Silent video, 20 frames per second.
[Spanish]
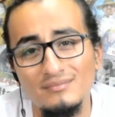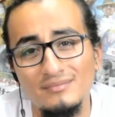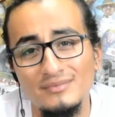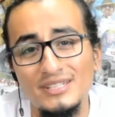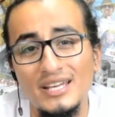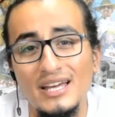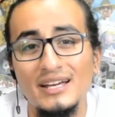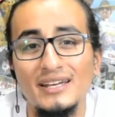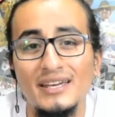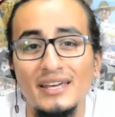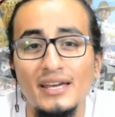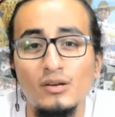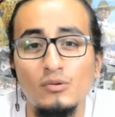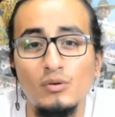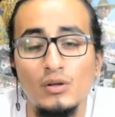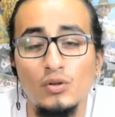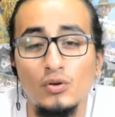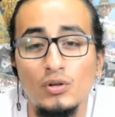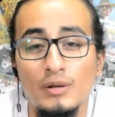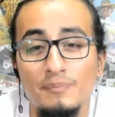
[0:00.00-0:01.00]
ya que
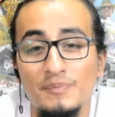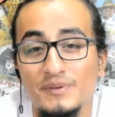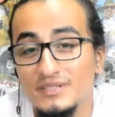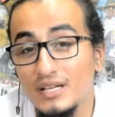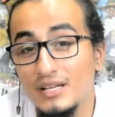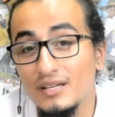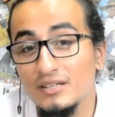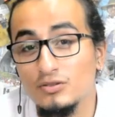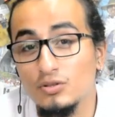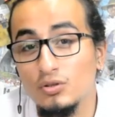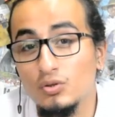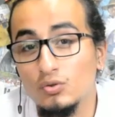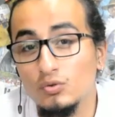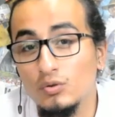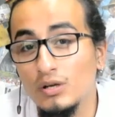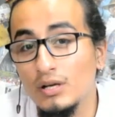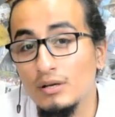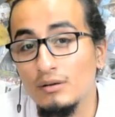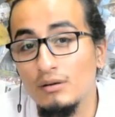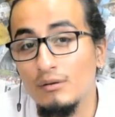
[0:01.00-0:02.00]
Ecuador, a pesar de todo,
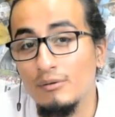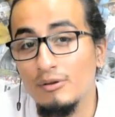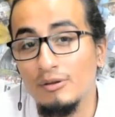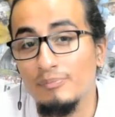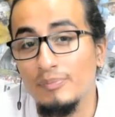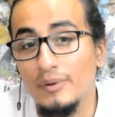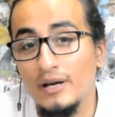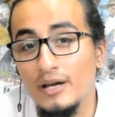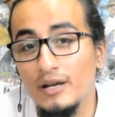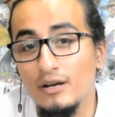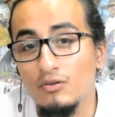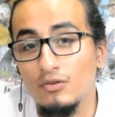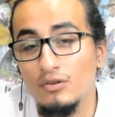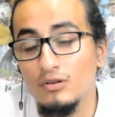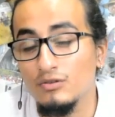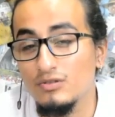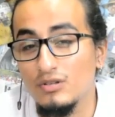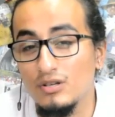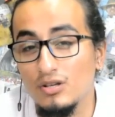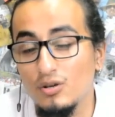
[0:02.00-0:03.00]
no acababa de pagar lo
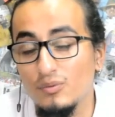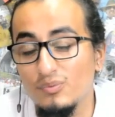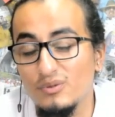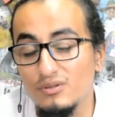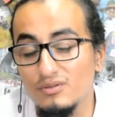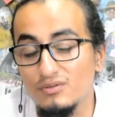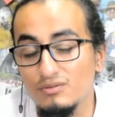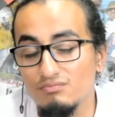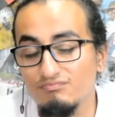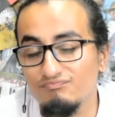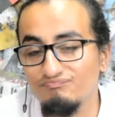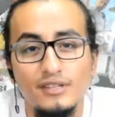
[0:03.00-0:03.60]
de los helicópteros.